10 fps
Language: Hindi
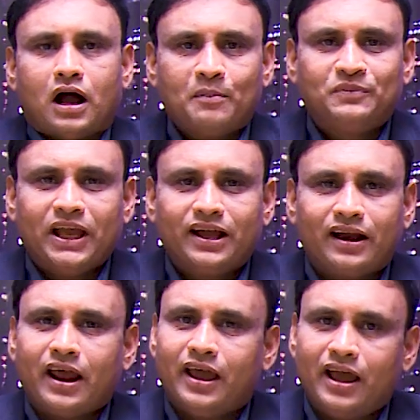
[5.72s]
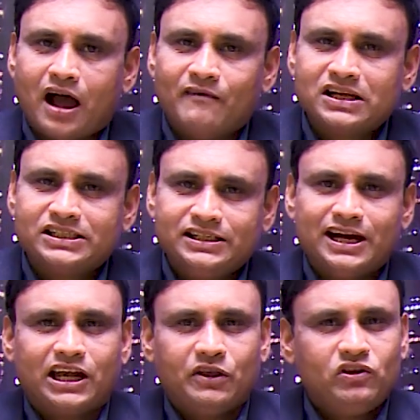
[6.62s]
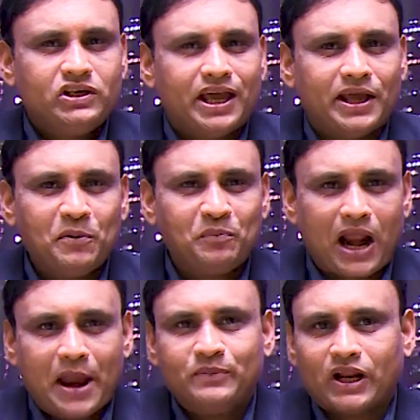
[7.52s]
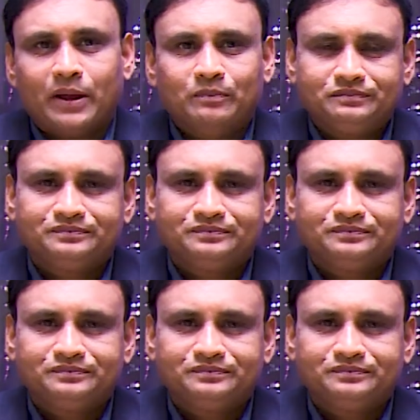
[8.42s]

आप देख रहे हैं आवाज़ इंडिया टीवी ये है प्राइम टाइम